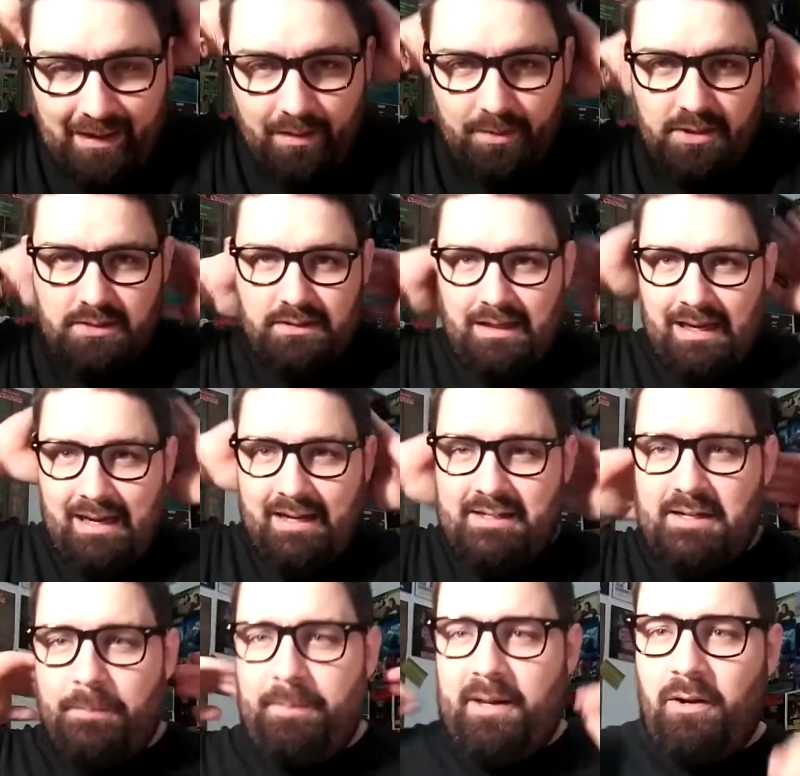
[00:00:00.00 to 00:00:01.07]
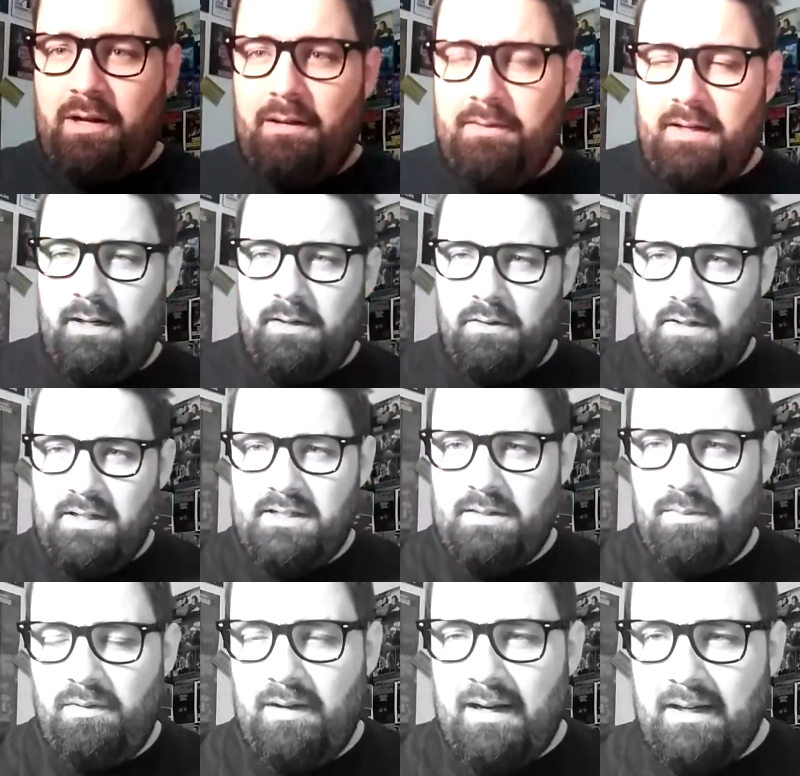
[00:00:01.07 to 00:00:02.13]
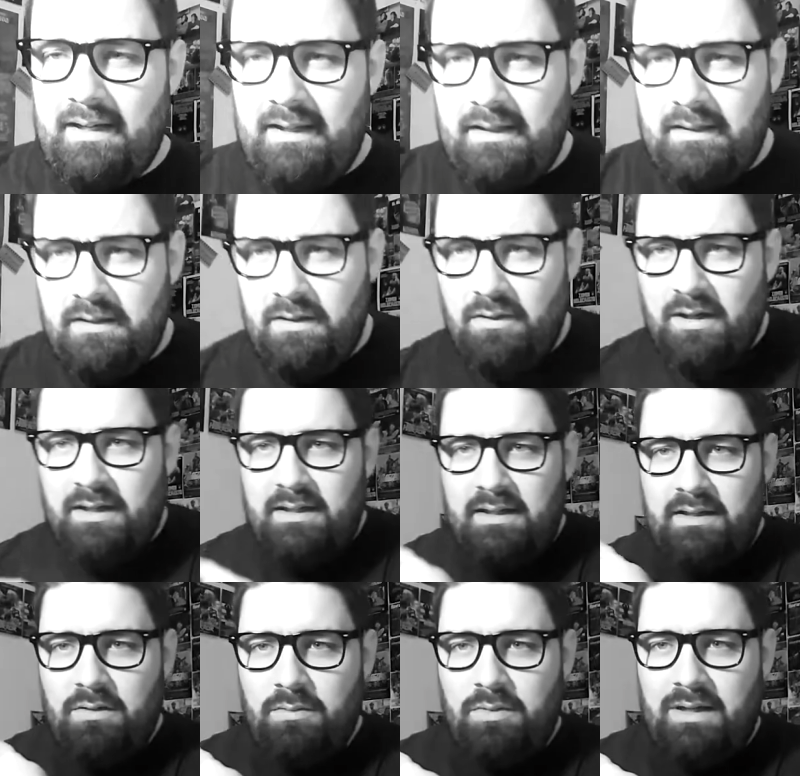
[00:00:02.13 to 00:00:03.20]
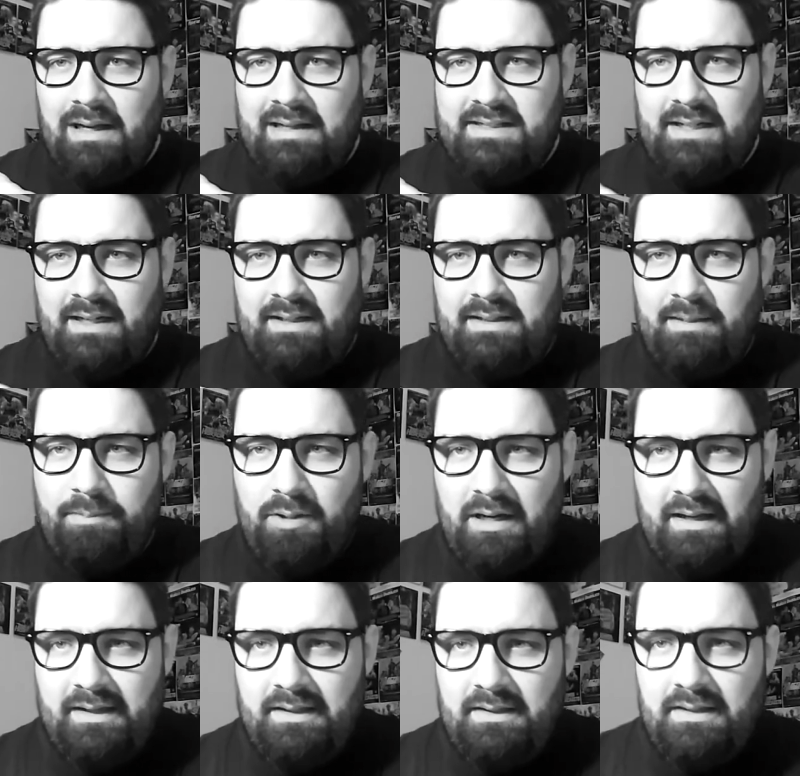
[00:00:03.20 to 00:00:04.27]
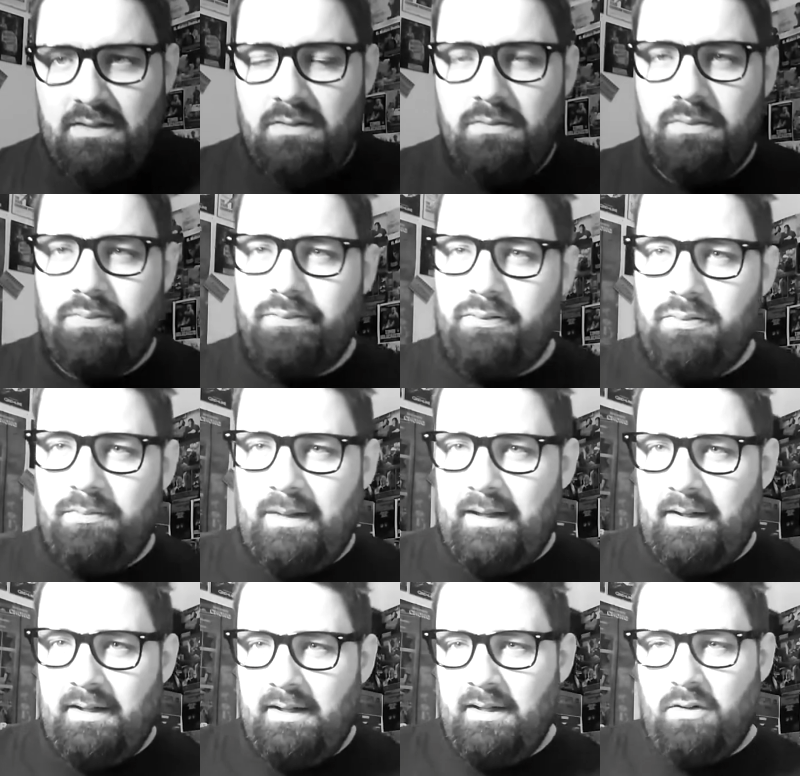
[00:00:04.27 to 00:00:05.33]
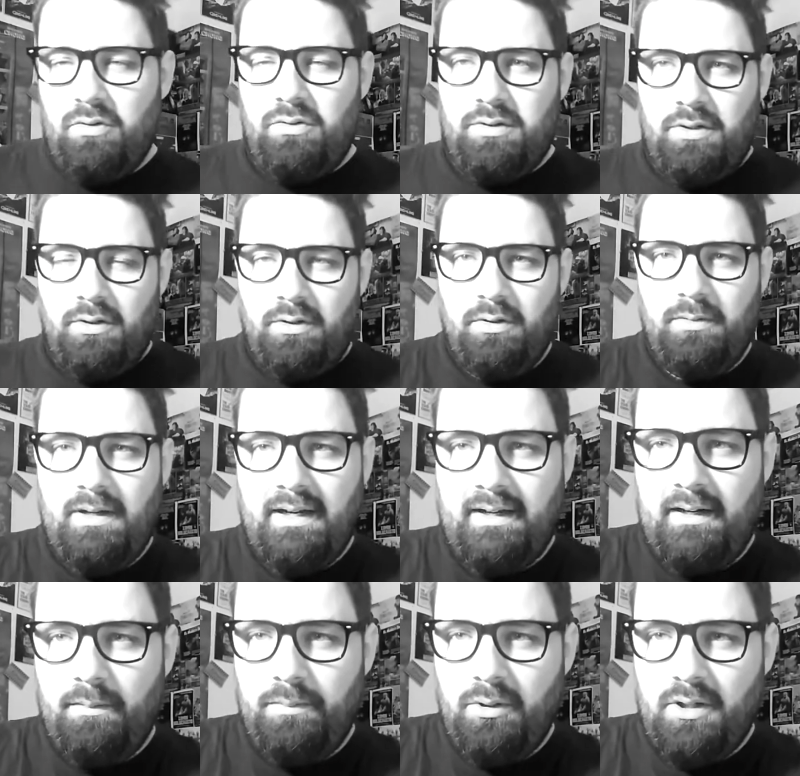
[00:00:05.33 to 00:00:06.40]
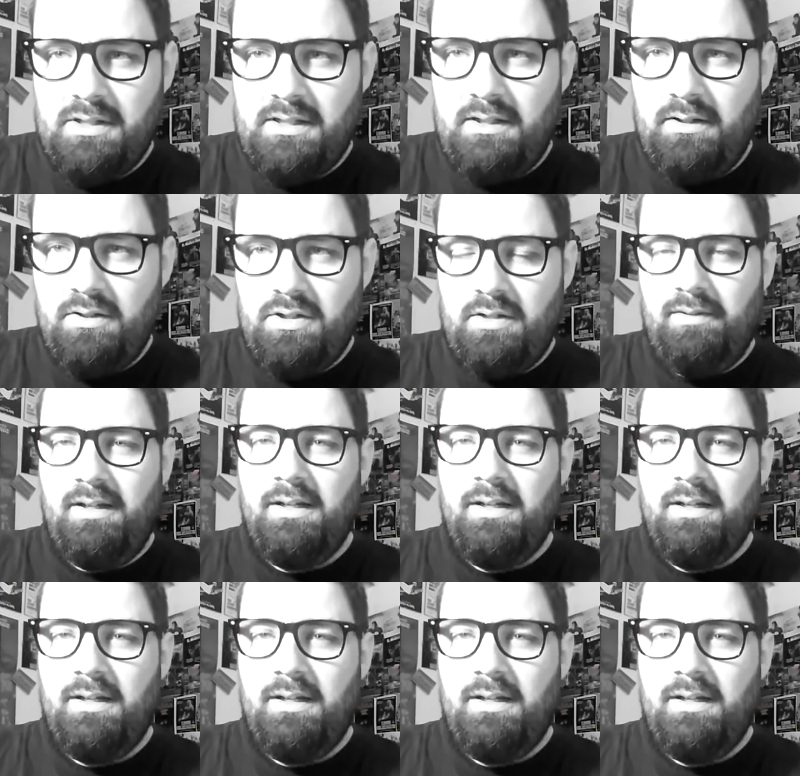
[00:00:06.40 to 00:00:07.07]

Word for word: ¿Cómo estáis? Espero que bien. Oye, se me ve aquí, tengo aquí como las chaquetas por ahí, tío. madre, qué descontrol, ¿no? Voy a un poco así, no se ve.